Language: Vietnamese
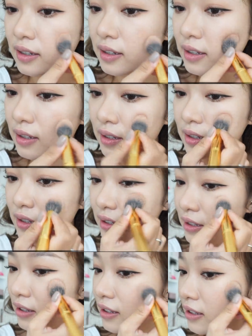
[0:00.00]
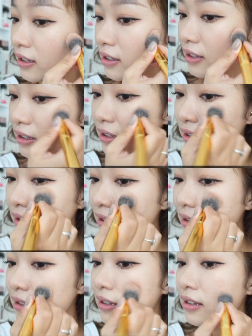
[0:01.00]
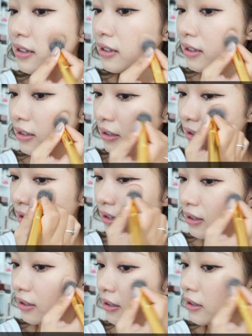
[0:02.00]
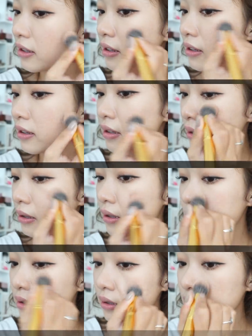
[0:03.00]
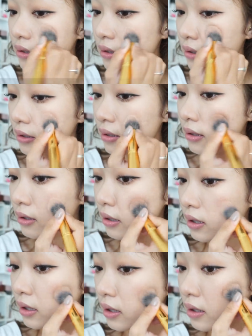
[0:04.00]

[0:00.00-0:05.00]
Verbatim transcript: mà mình yêu thích. Màu thì xinh này, size thì còn mini nữa, dùng rất là tiết kiệm.